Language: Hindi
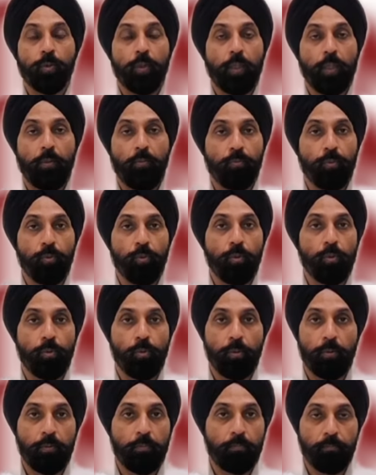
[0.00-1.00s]
जो है
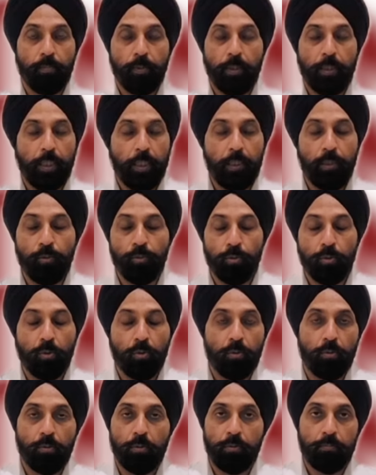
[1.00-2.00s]
वो नहीं उसको
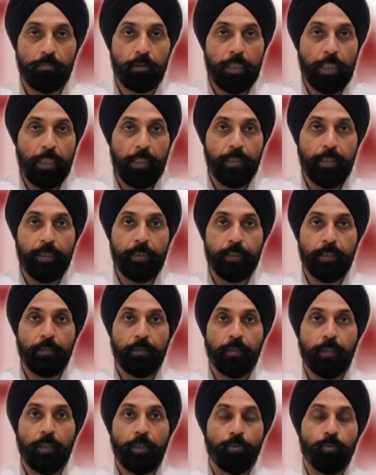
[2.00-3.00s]
झेल नहीं
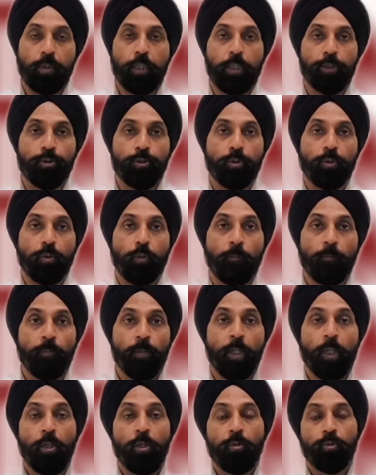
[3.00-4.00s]
सकती है उन खर्चों को
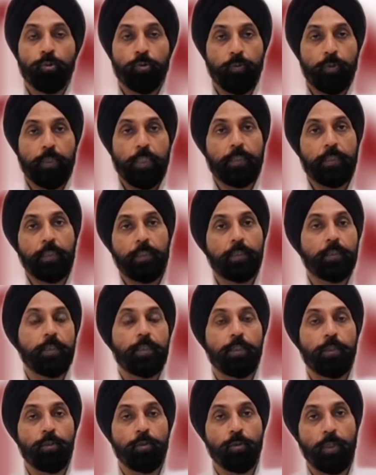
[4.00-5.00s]
उस वजह से
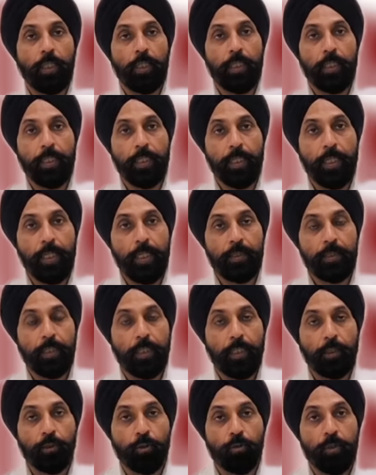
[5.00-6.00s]
सीईओ e नहीं लेके आया जा
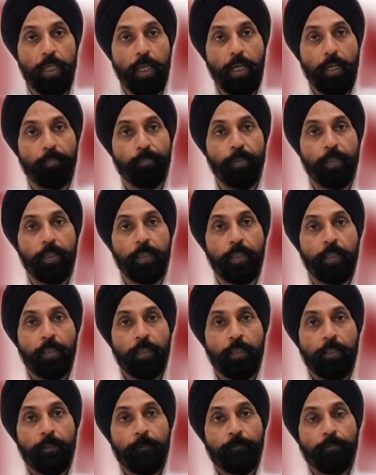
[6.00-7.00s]
रहा तो यहाँ पे
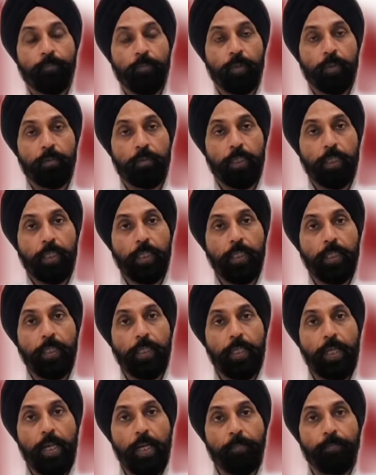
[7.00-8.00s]
देखें कि
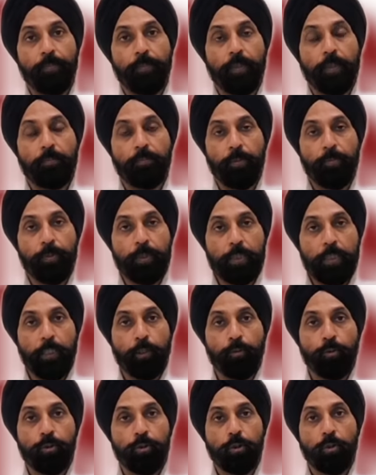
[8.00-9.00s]
आप अभी पिछले
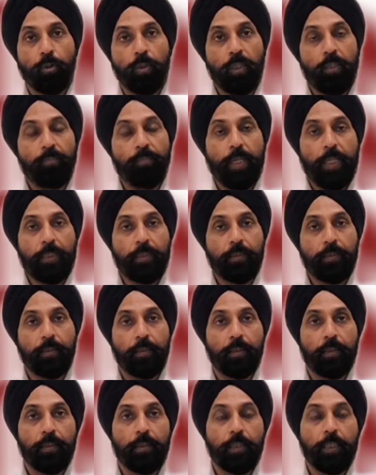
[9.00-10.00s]
कुछ दिनों की बात
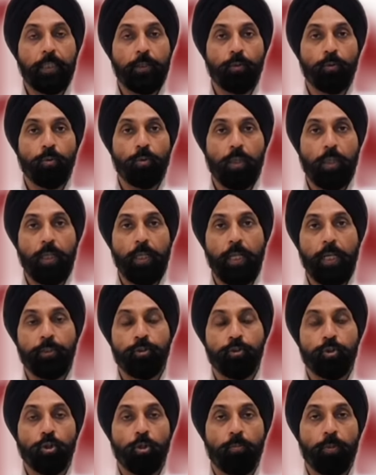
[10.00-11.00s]
अगर देखें तो
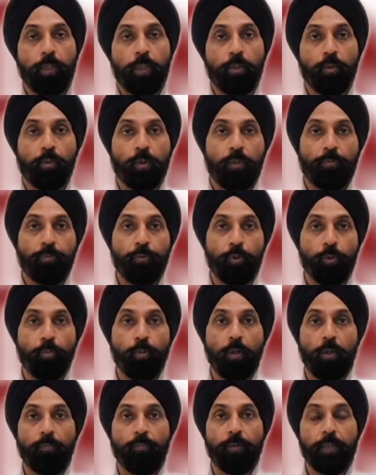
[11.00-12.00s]
कल्याण चौबे क्योंकि
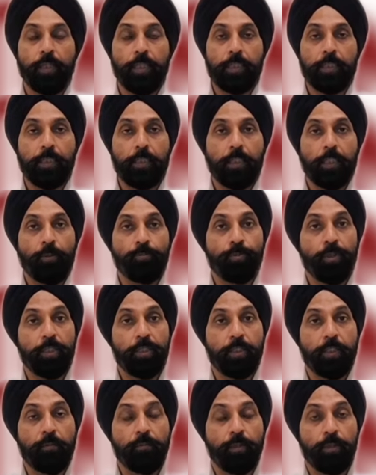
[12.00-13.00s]
फुटबॉल फेडरेशन के
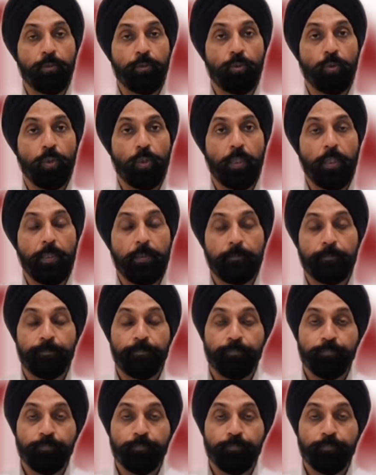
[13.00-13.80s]
प्रेसिडेंट बन चुके हैं